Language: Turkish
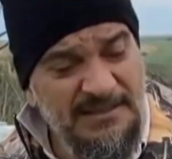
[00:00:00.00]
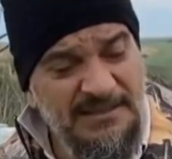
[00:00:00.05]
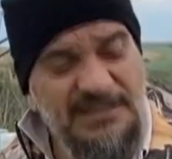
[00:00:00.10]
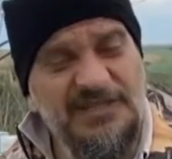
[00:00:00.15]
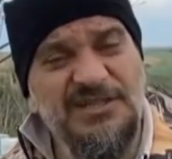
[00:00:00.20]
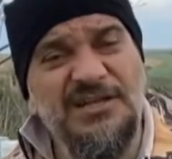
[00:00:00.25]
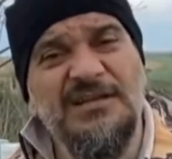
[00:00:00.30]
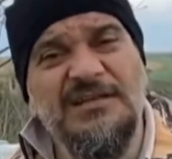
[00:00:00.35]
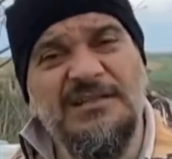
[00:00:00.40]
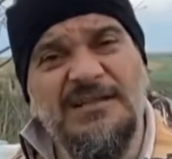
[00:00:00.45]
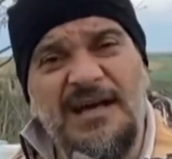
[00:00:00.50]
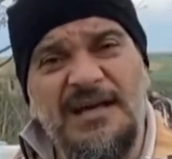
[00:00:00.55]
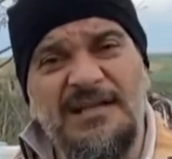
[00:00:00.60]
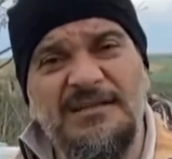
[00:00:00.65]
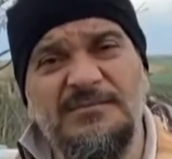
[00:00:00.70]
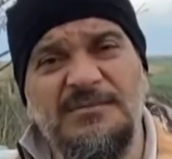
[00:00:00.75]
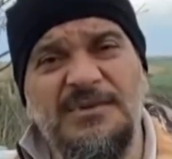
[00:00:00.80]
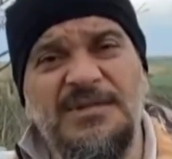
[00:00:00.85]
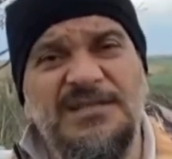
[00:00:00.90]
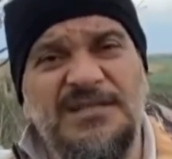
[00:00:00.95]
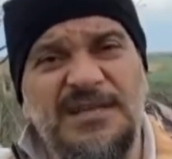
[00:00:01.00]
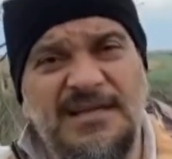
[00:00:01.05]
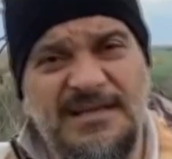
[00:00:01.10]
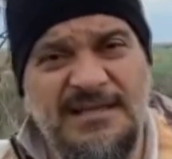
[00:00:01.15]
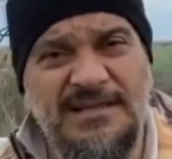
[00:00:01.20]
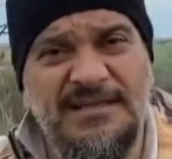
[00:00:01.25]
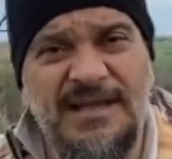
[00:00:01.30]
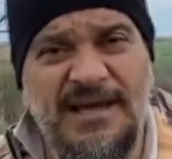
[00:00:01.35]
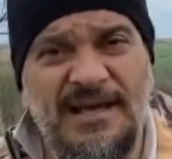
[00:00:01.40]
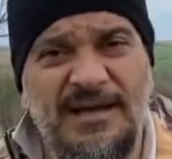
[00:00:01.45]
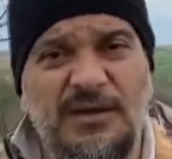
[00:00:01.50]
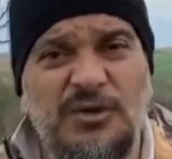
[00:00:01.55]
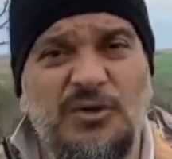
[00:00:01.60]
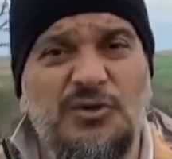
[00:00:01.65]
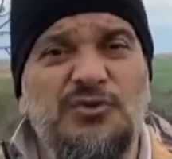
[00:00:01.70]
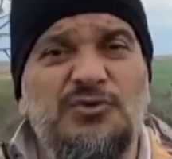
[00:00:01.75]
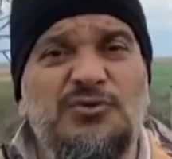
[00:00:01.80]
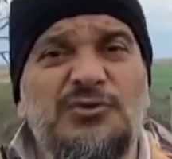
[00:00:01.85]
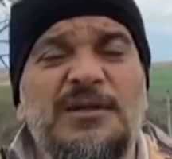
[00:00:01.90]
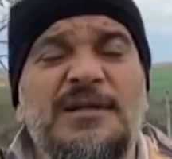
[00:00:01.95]
Dışarıdan bir şekilde
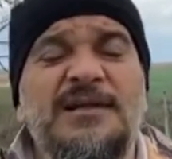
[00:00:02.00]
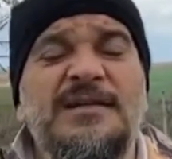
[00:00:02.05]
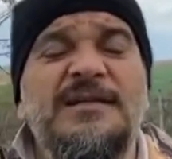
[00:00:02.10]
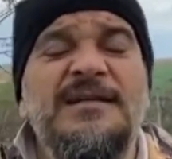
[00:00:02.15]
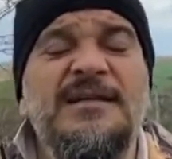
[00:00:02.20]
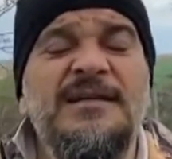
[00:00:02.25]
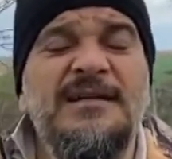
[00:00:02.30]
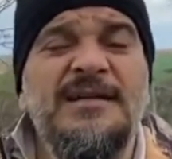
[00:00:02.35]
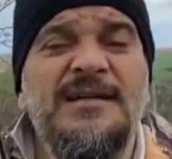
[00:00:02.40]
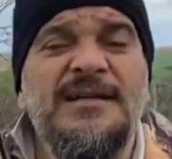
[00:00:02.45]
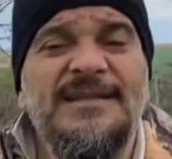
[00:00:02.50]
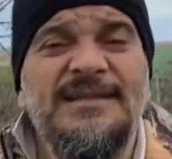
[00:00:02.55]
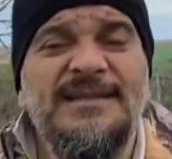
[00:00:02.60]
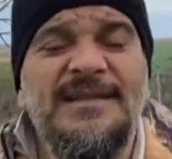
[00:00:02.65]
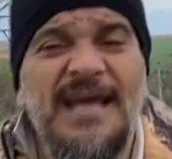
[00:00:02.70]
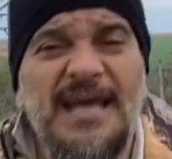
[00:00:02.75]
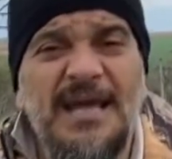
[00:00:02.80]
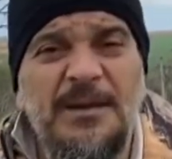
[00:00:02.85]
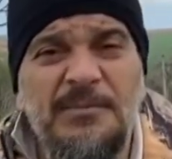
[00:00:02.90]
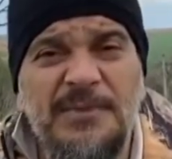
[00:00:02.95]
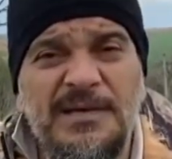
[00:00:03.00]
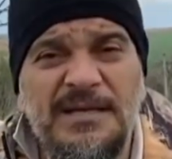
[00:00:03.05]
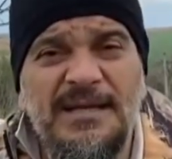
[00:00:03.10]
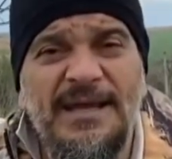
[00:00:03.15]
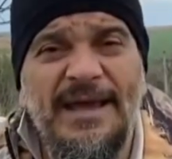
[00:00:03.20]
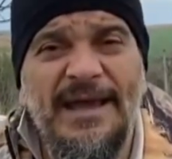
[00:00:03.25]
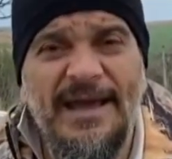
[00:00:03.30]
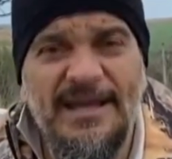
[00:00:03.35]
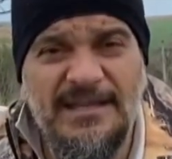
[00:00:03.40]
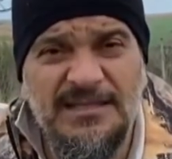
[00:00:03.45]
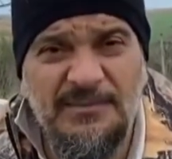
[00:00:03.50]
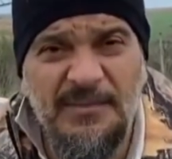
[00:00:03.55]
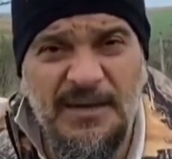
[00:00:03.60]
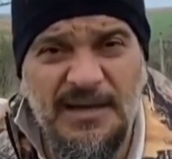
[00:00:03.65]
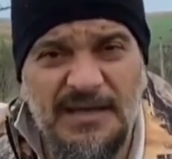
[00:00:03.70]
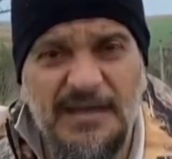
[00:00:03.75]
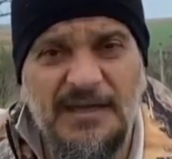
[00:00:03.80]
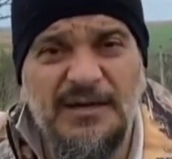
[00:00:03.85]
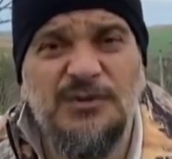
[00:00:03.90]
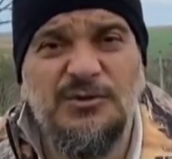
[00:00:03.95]
sularını temin
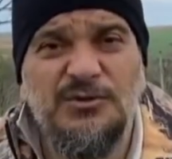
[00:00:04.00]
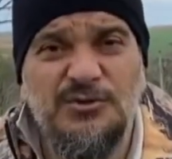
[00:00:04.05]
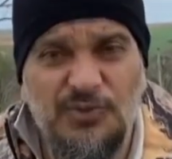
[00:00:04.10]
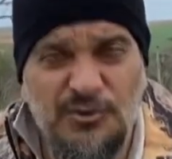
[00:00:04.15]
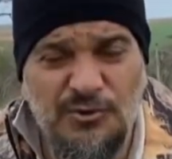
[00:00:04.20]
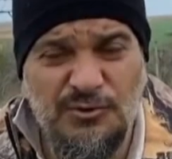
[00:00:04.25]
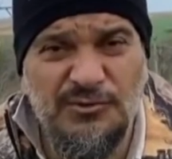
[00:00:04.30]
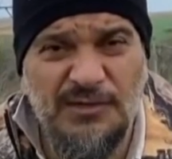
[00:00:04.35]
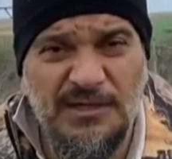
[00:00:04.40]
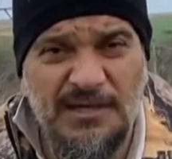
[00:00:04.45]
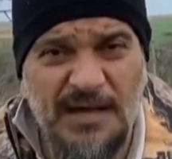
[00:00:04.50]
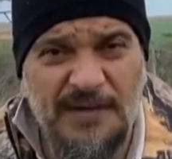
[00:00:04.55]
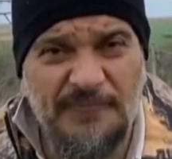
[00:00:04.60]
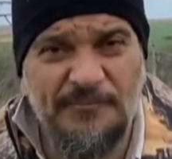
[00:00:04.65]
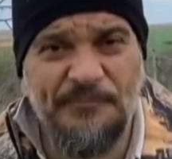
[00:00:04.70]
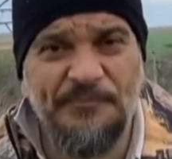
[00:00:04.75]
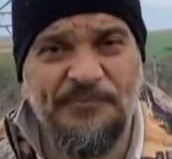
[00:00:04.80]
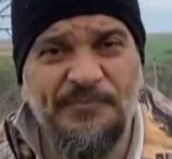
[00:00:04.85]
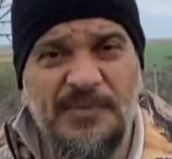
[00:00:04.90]
etmek zorundalar.